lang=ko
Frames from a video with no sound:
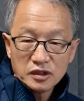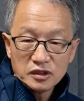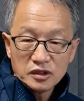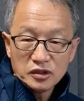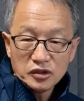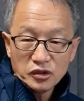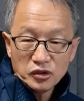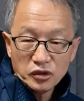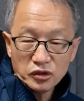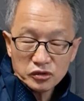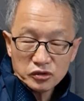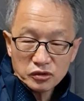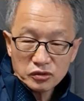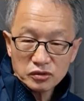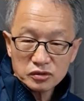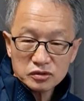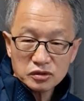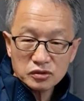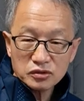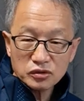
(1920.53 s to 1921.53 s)

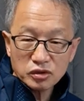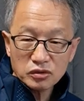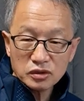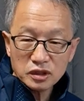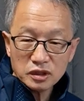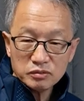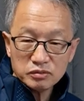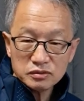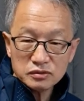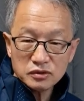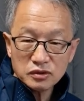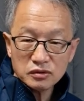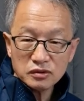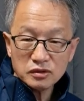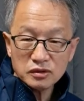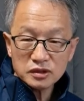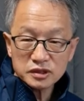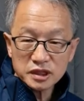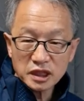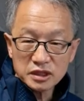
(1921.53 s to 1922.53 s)
외교로서
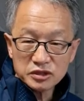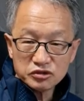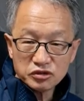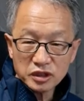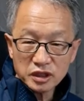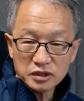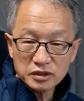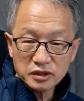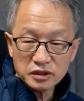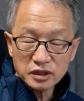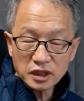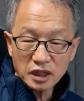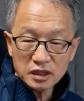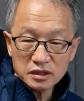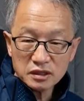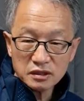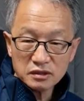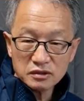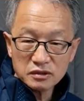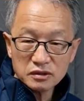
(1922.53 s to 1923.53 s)
독립운동을 쟁취해야 된다
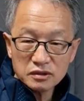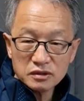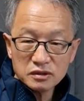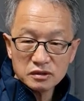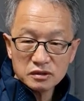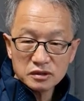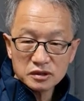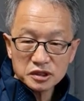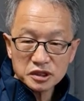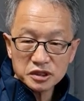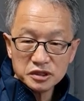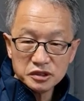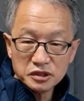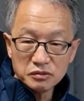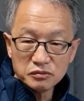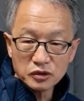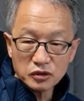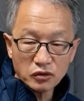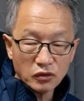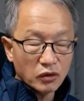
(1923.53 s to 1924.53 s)
이런 그
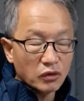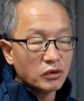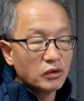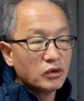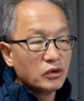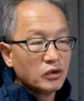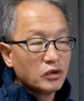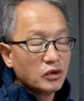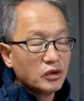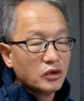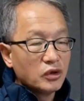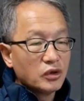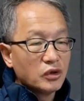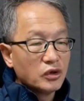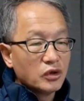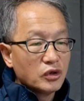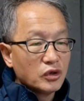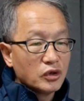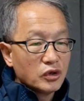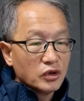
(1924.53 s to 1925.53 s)
신념으로
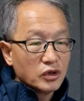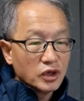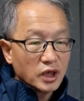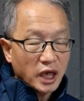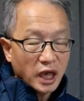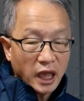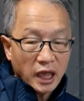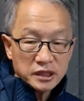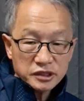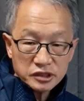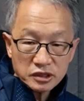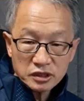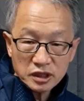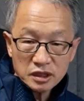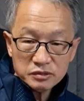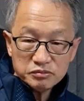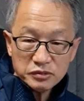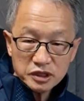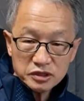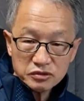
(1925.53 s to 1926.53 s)

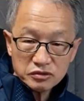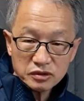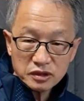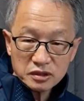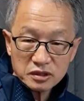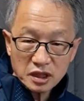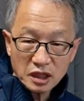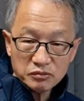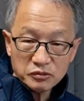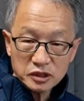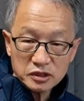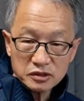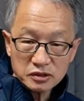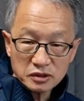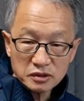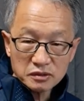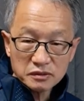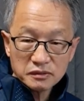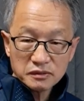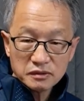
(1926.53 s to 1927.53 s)
안전한 미국에
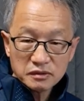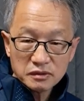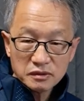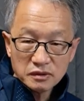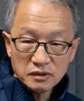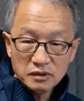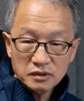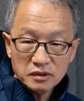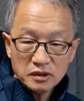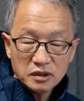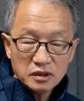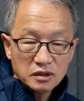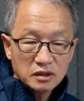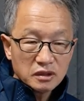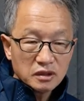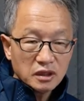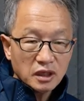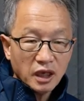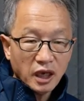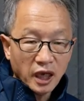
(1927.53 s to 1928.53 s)
살면서 어?
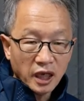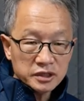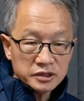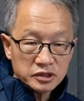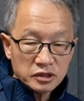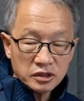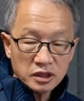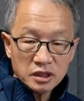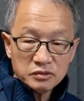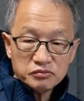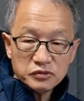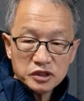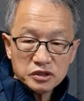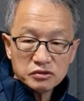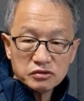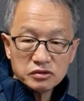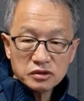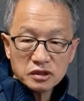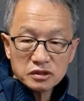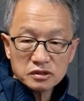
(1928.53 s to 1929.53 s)
안전한
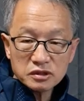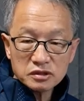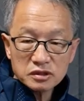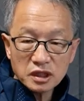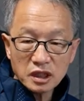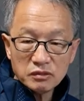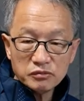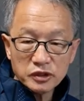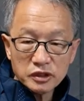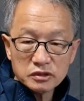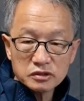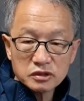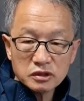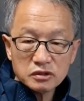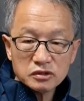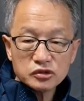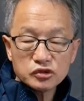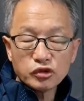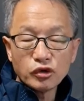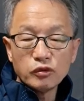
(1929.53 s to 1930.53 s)
미국에서
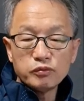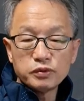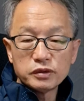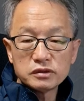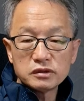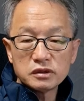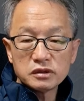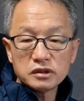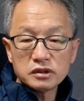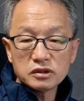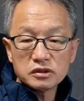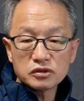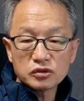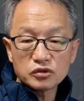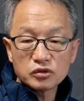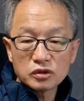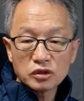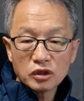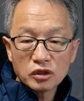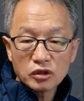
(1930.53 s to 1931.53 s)
살면서 교포들이
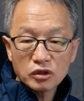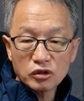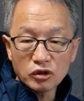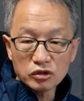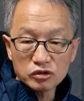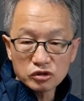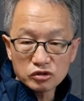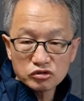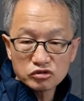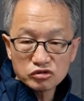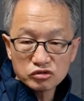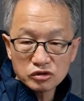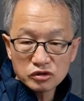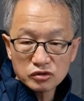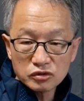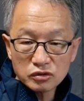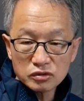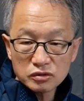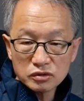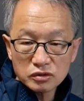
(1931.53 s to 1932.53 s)
걷어주는
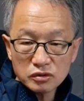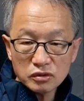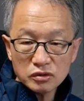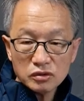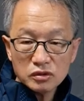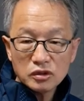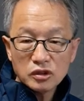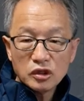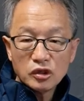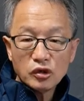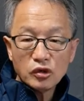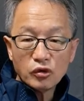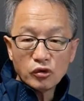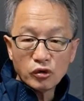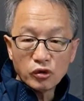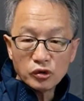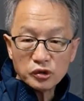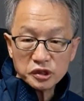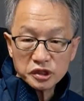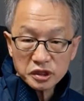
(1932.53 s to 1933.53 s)
돈으로
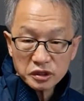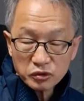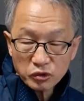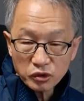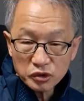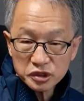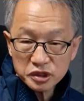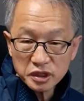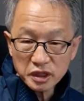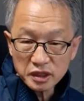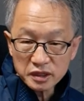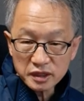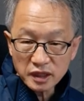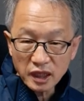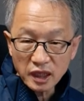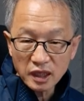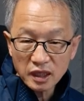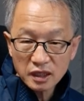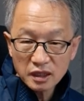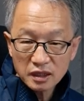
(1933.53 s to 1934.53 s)
호의
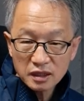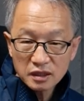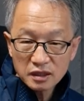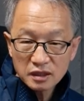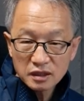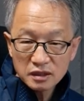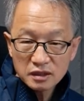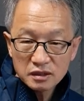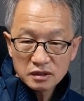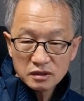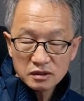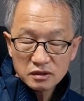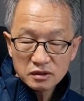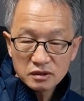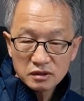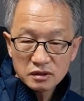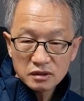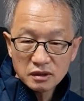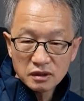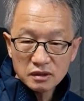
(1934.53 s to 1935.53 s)
호시겠다.
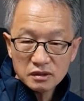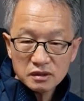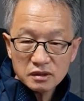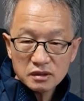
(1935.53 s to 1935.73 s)
어?